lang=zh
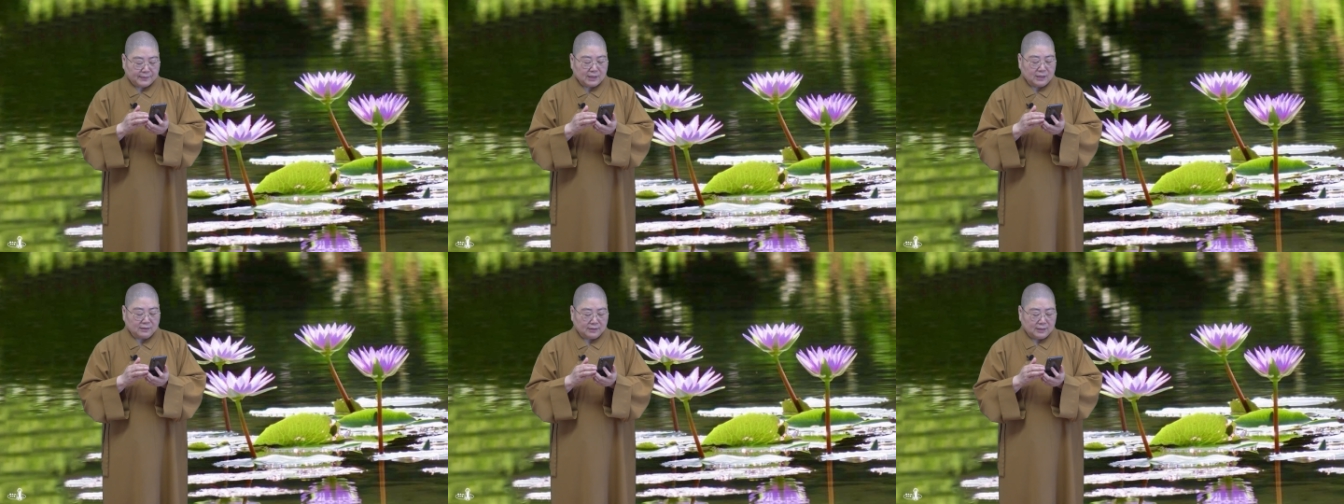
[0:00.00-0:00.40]

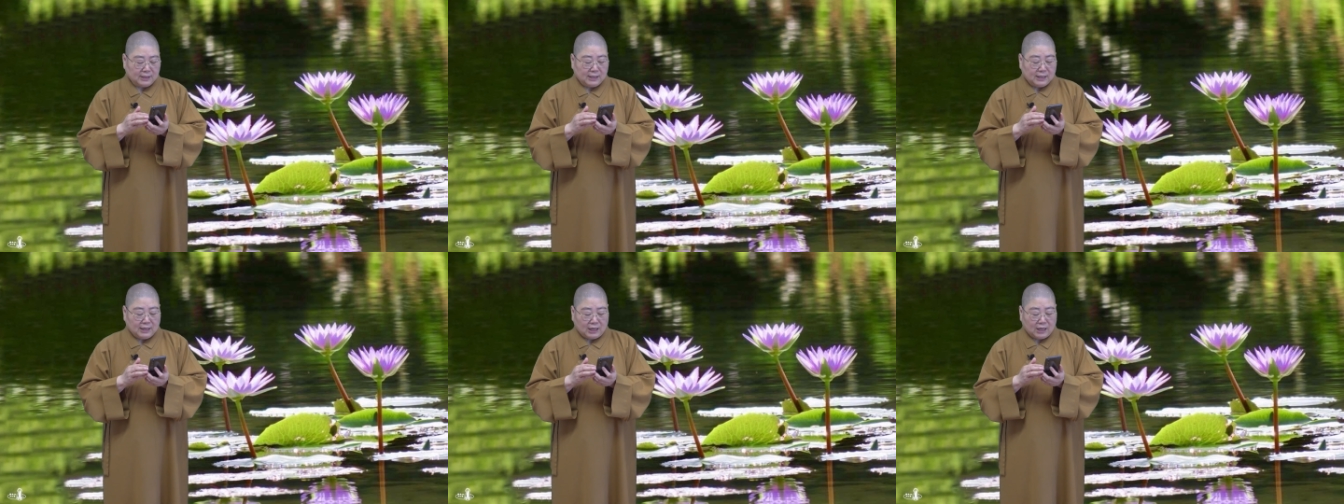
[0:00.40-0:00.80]
啊、哦，
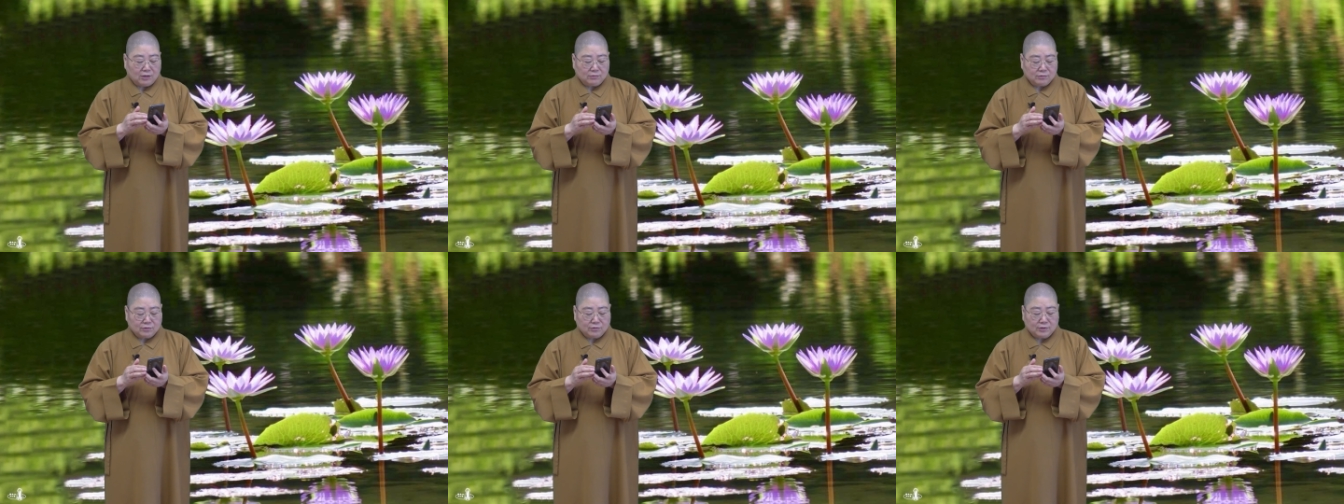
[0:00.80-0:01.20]

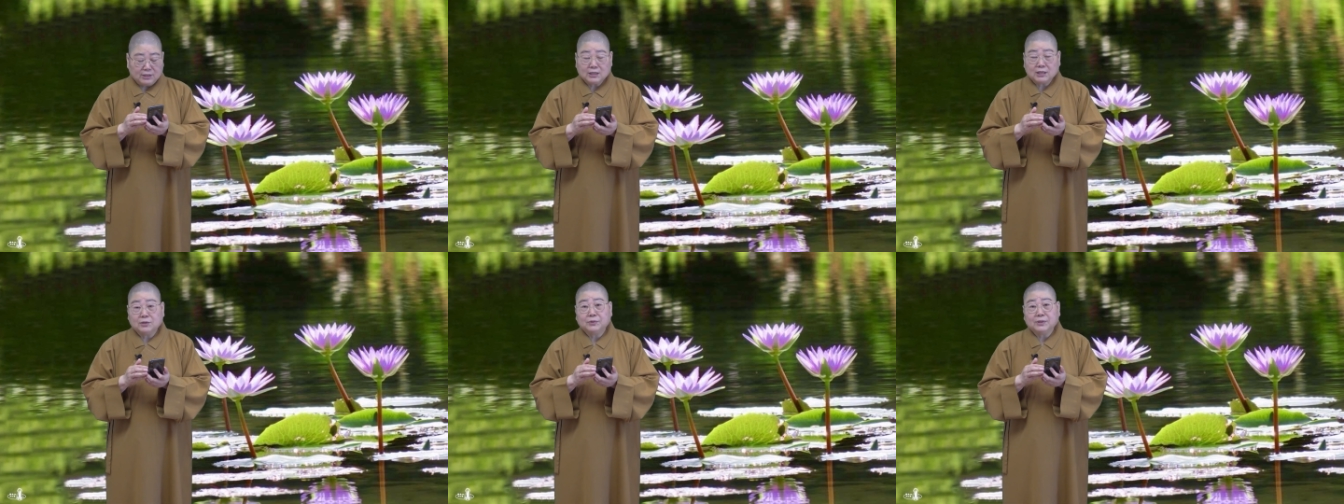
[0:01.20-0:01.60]
好，所以
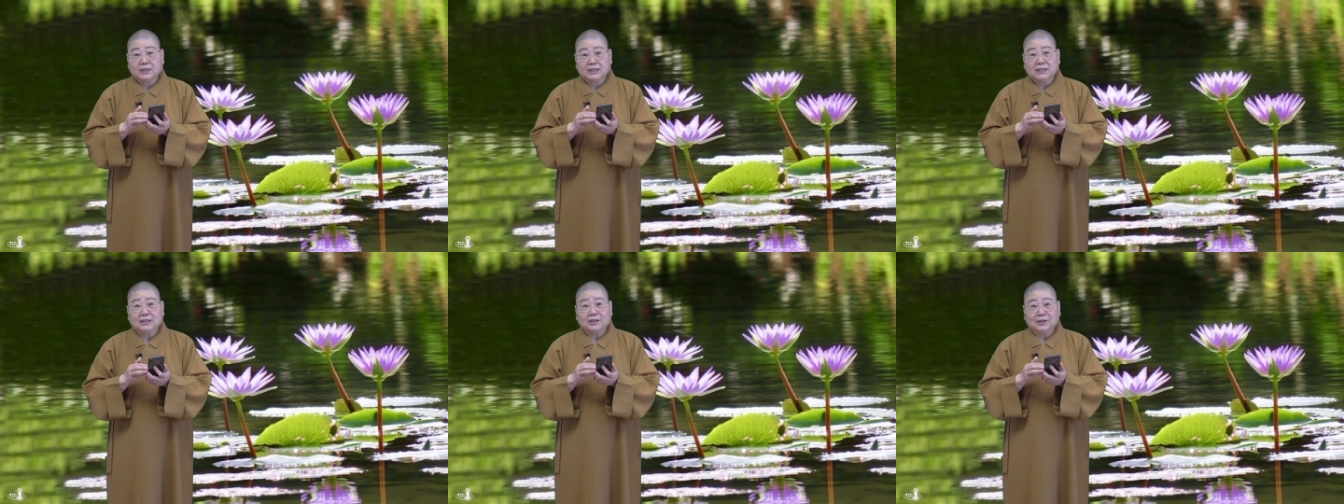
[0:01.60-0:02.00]
这个问
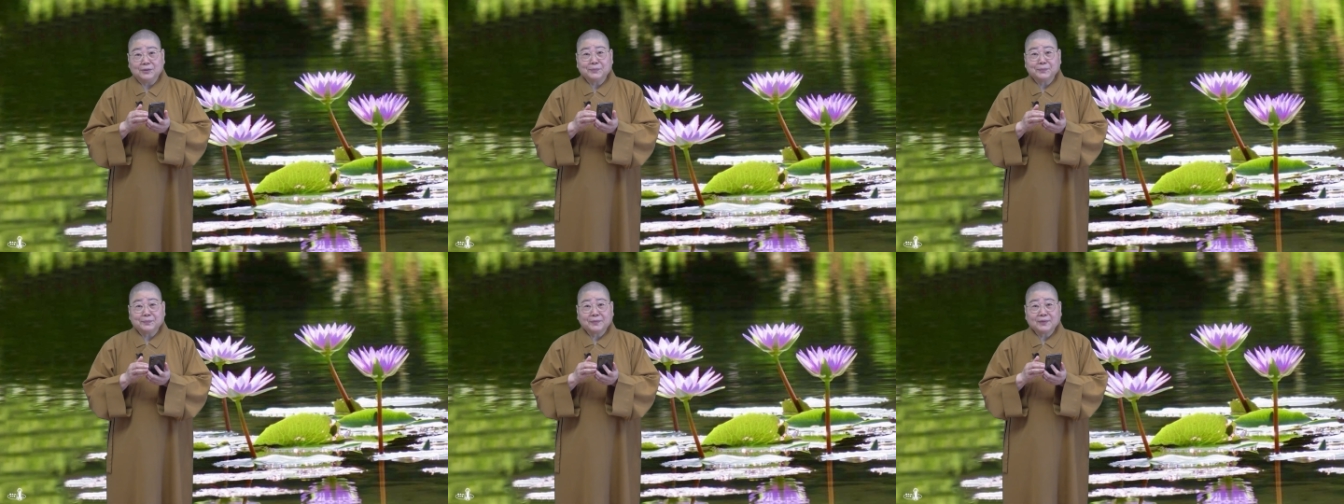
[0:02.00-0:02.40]
题哈、
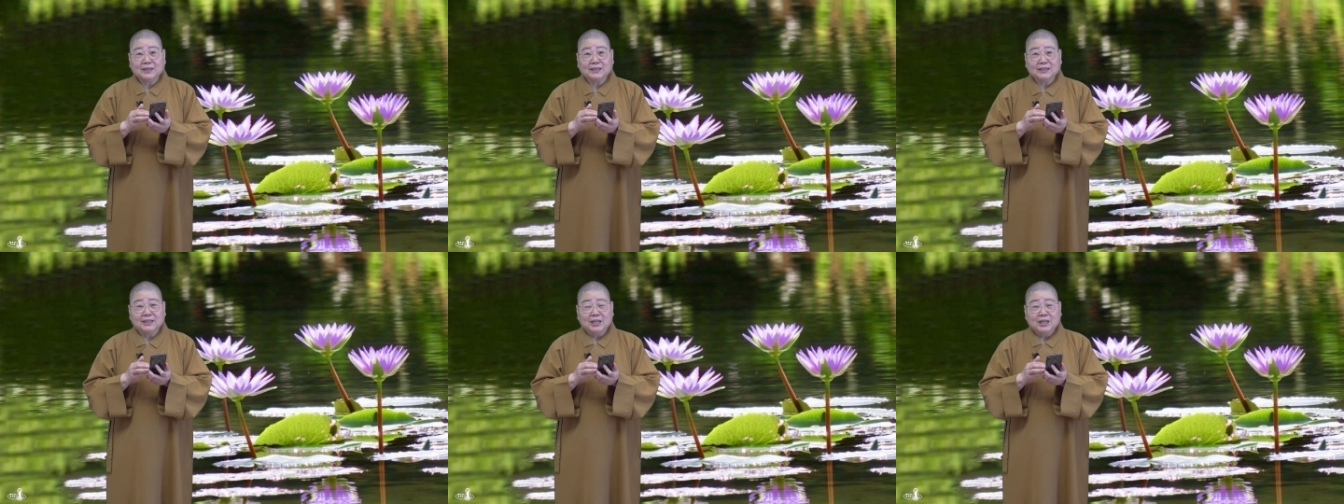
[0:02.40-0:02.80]
哦，
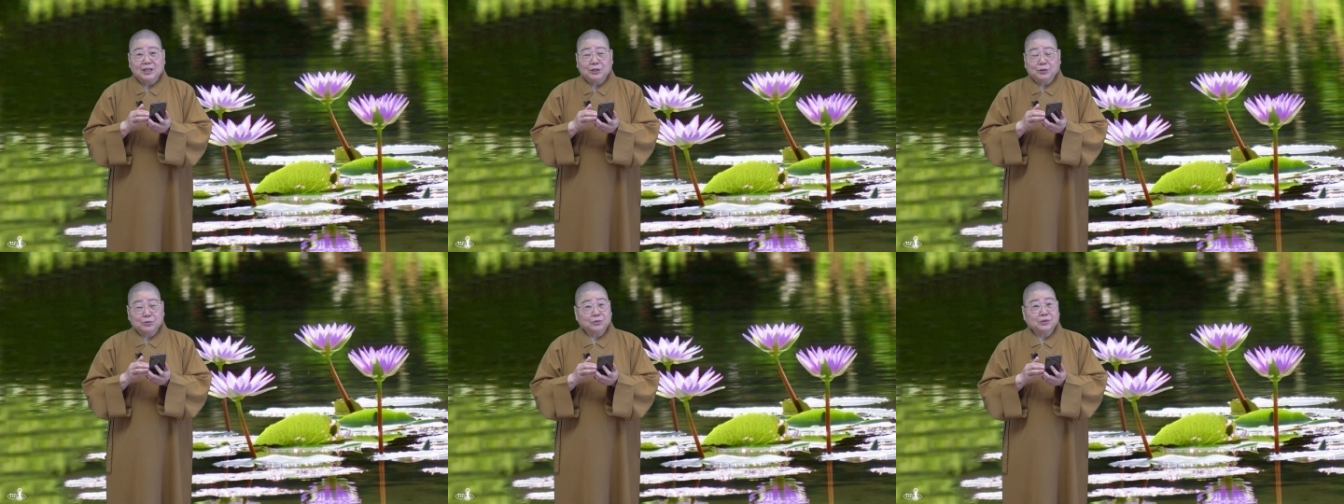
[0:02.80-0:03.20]
嗯，
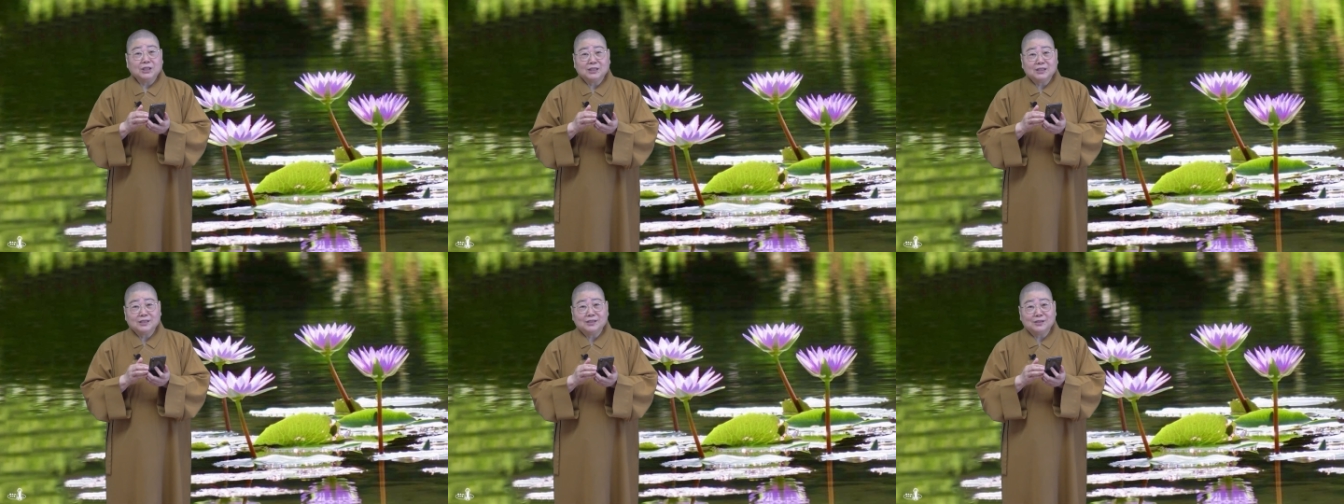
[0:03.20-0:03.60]
土
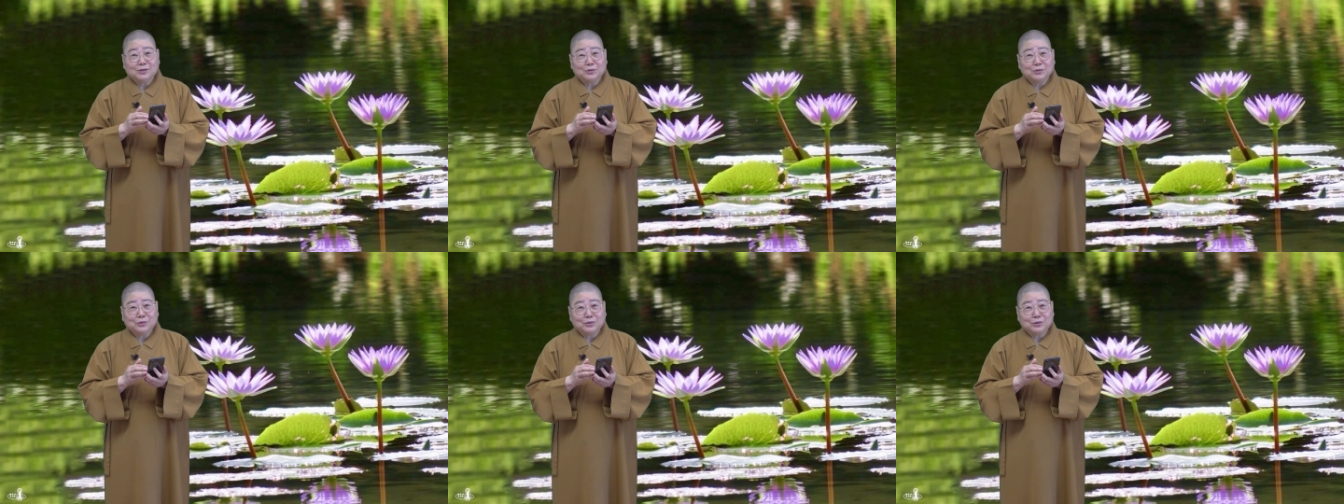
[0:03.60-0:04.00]
地
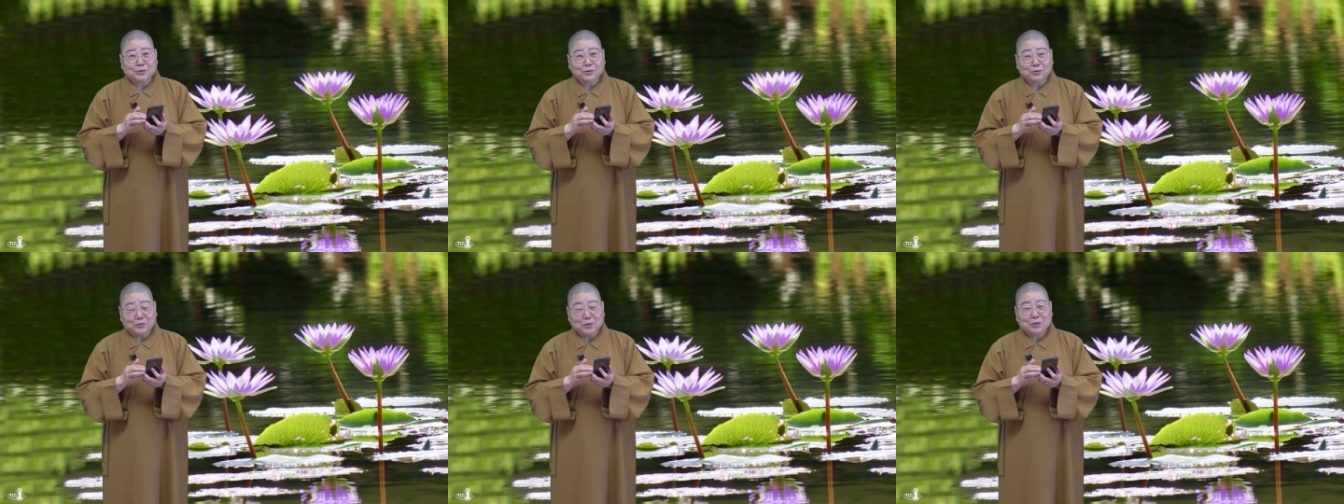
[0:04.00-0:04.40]
是
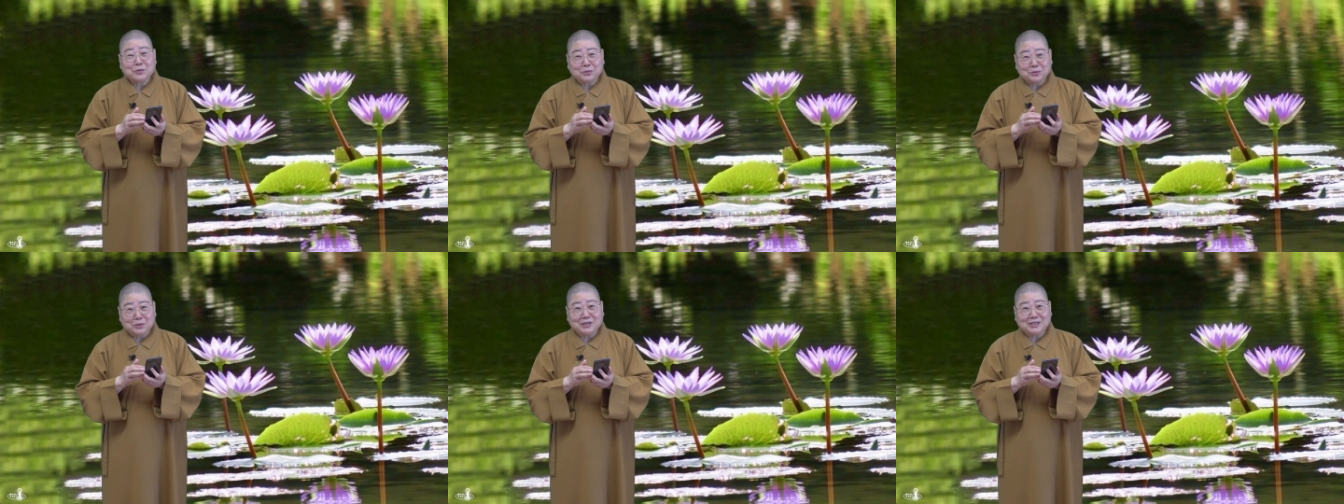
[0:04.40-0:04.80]
只有越
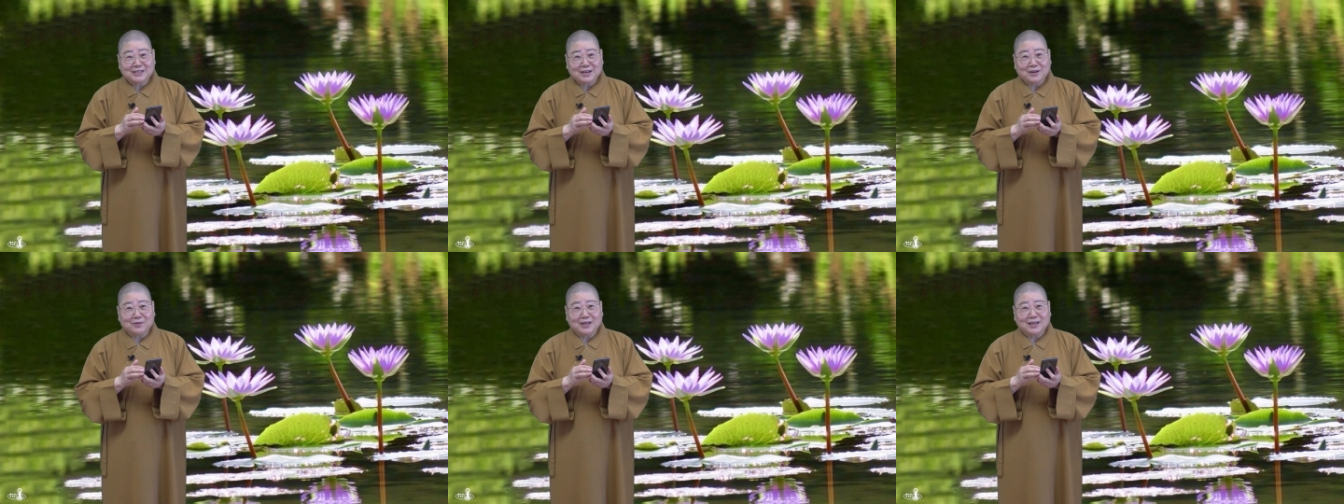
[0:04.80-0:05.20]
用越
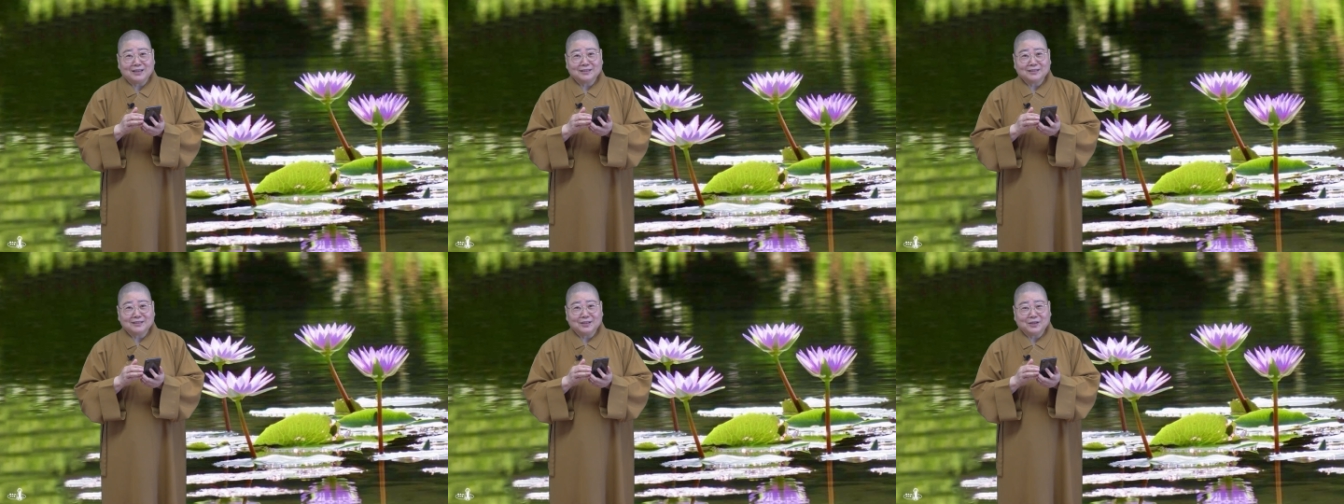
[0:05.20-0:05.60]
少
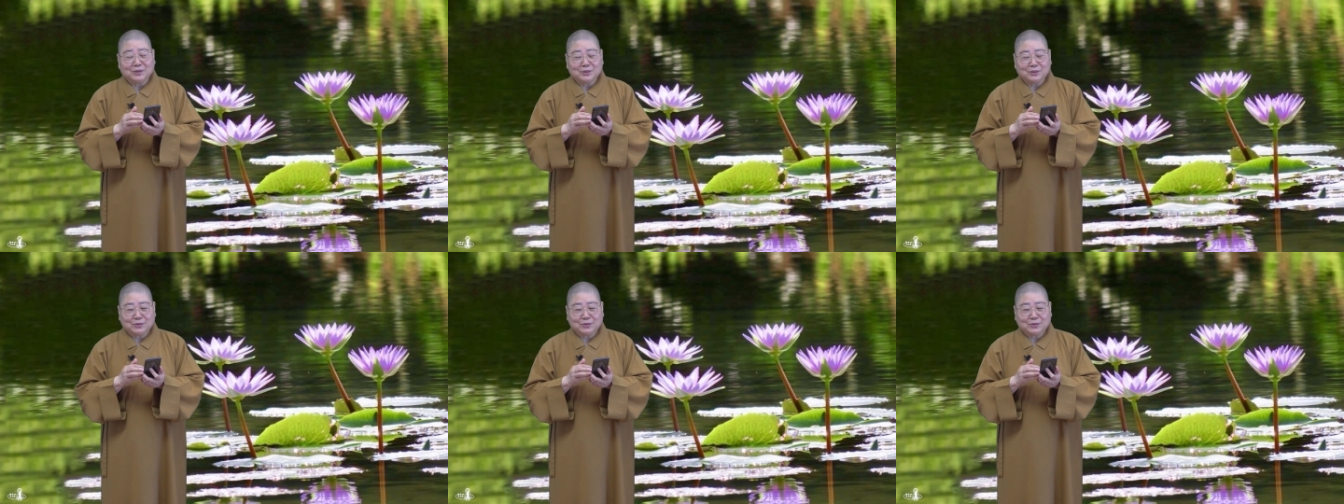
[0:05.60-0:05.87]
啦，哦，